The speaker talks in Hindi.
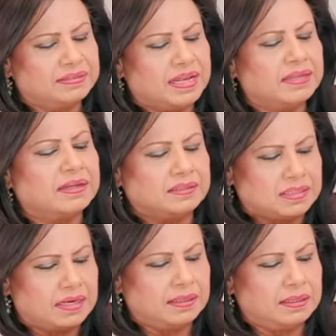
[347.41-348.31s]
ज़्यादा
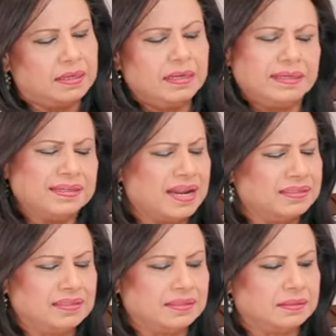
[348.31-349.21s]
अच्छा लगेगा लेकिन
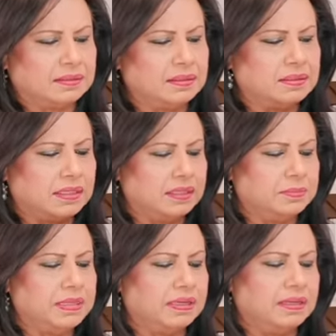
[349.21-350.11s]
डाली जा सकती है शक्कर
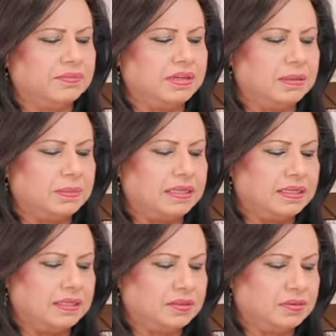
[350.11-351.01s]
भी अगर अवेलेबल नहीं है